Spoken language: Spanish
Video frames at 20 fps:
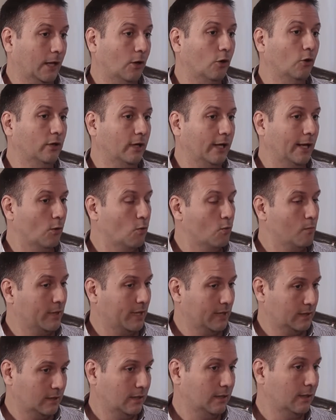con
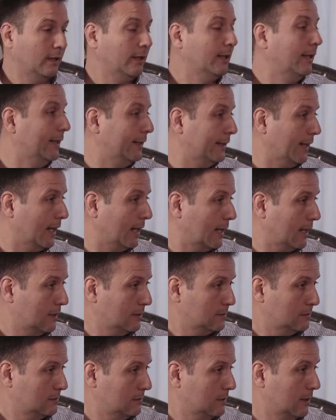legumbres,
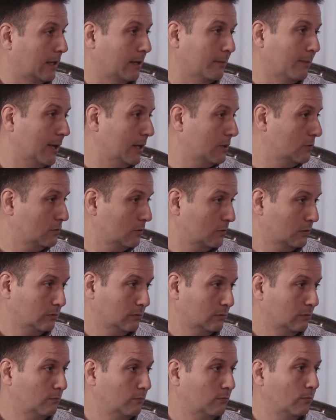lentejas, garbanzos,
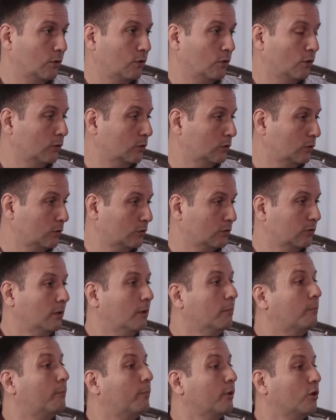porotos
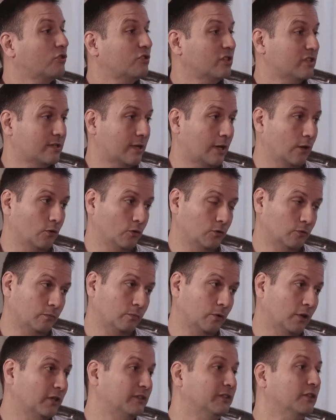procesados,
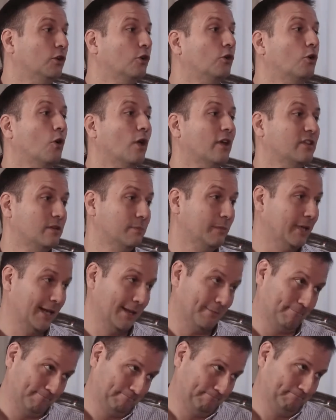porque si no, no lo
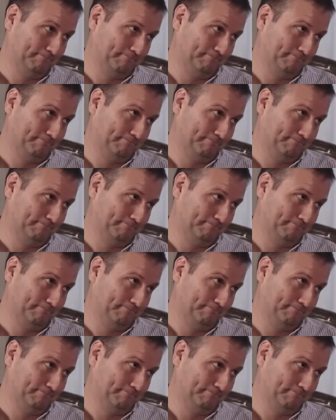asimilan.